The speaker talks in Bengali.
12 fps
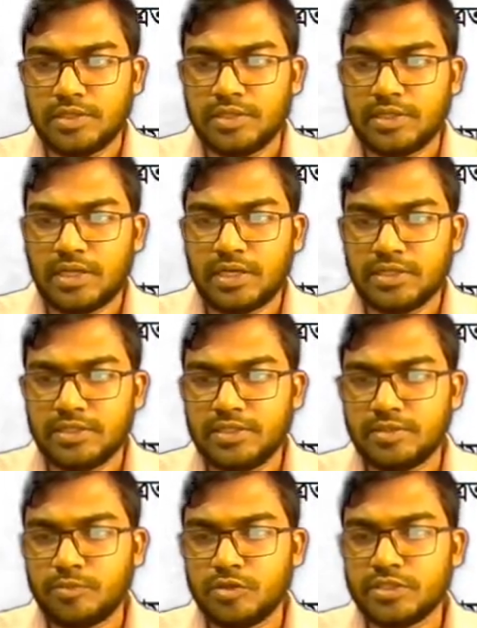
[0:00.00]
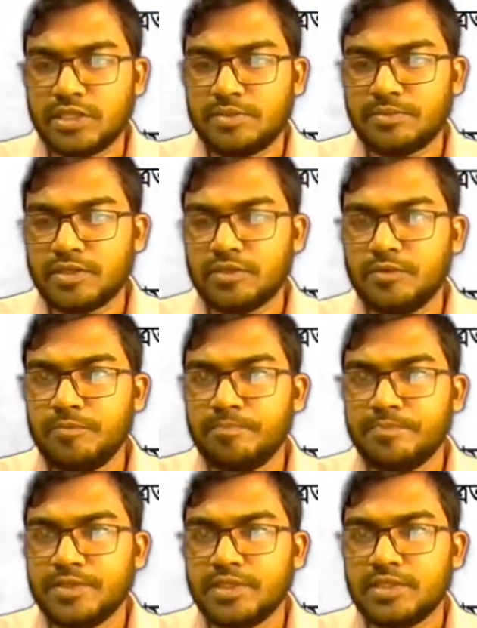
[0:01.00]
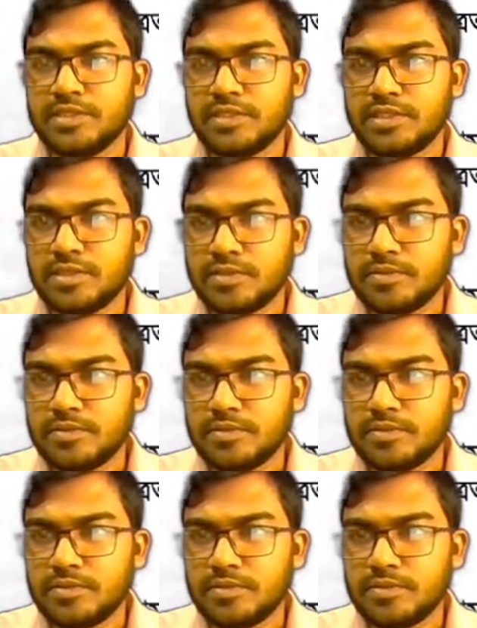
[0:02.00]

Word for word: এর আগের দিন বলছিলাম দেখো যে